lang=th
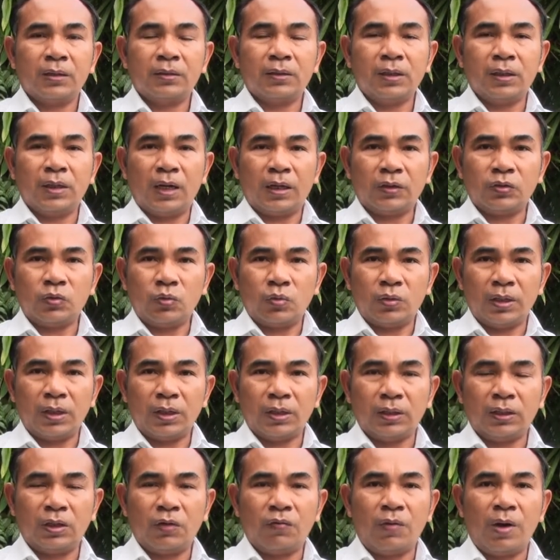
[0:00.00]
ซึ่งหลักสูตร
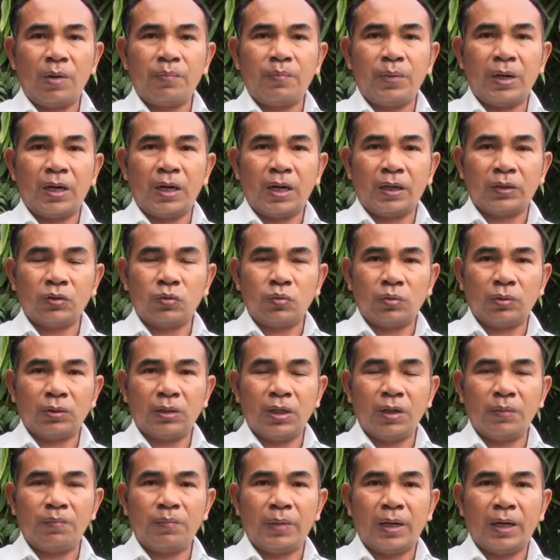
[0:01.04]
นี้ถือว่าเป็นหลักสูตร
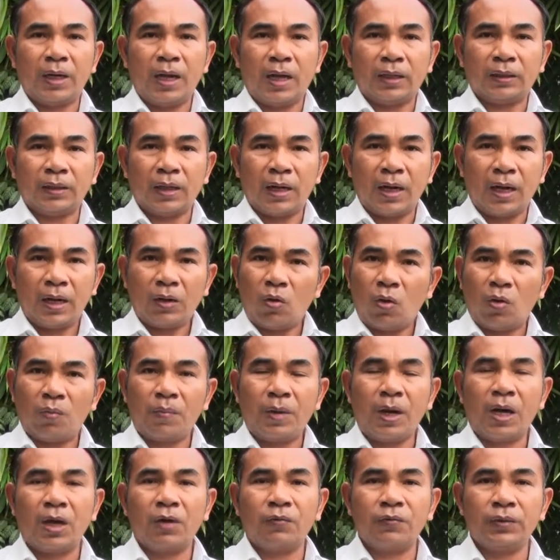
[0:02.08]
ที่เป็นอัตลักษณ์ของ
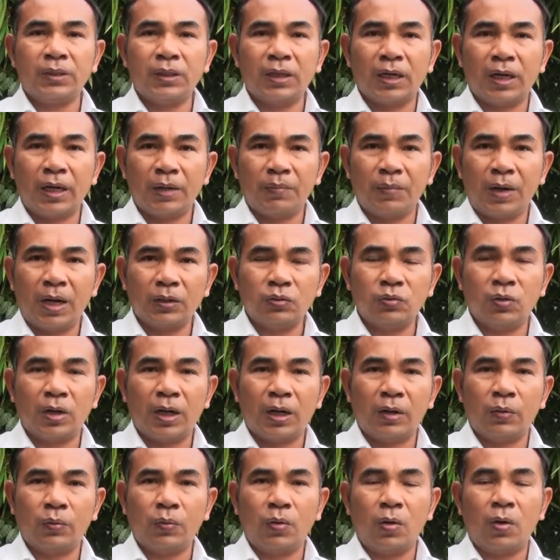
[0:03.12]
มหาวิทยาลัยมหาจุ
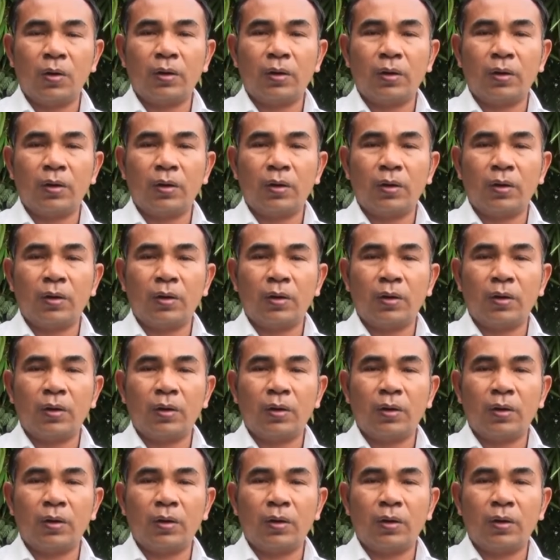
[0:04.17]
ฬาลงก